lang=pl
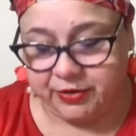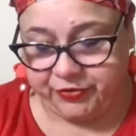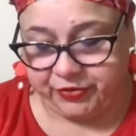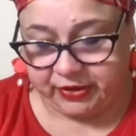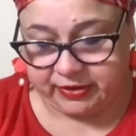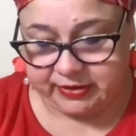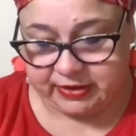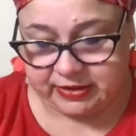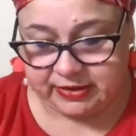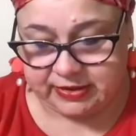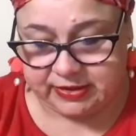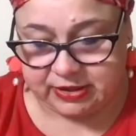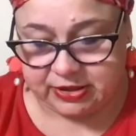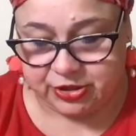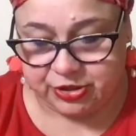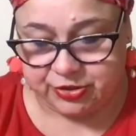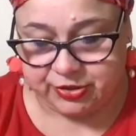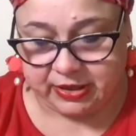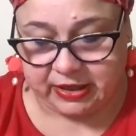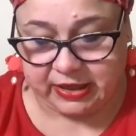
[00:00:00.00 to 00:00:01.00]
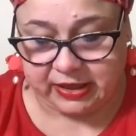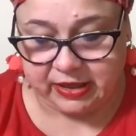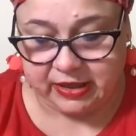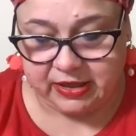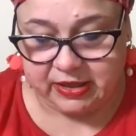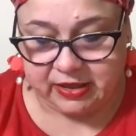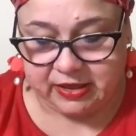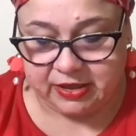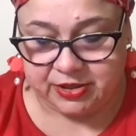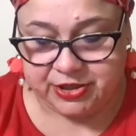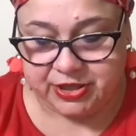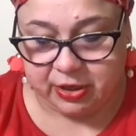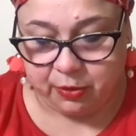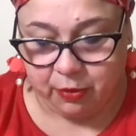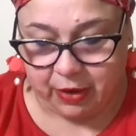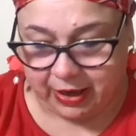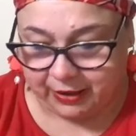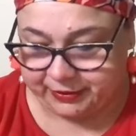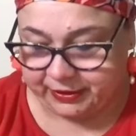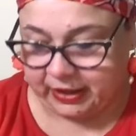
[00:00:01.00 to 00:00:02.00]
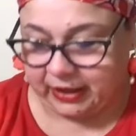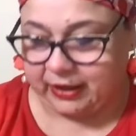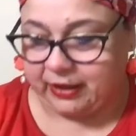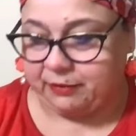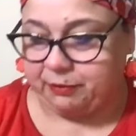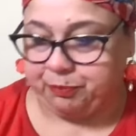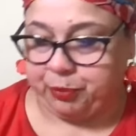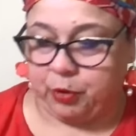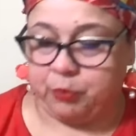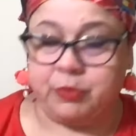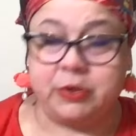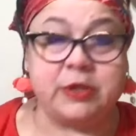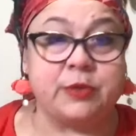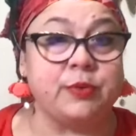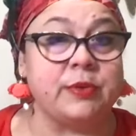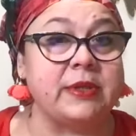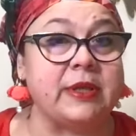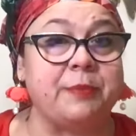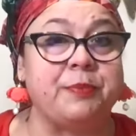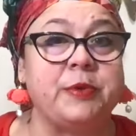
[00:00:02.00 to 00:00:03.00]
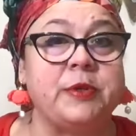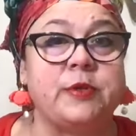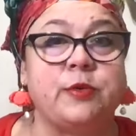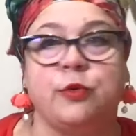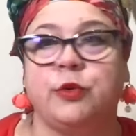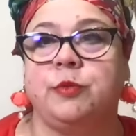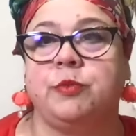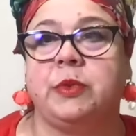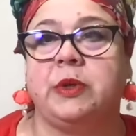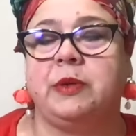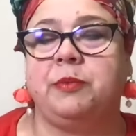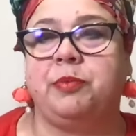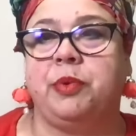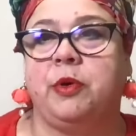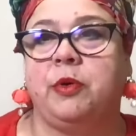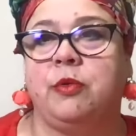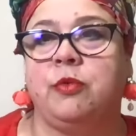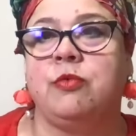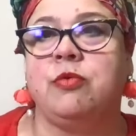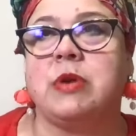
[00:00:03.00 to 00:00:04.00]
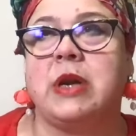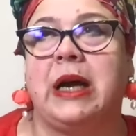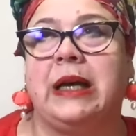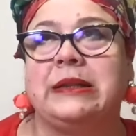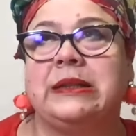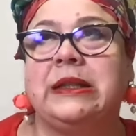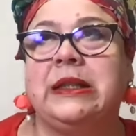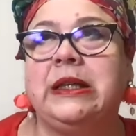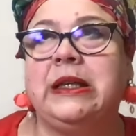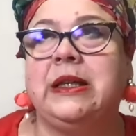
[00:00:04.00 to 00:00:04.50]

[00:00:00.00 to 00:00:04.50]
fantastyczne działania, pomysły zapisujmy, bo uran,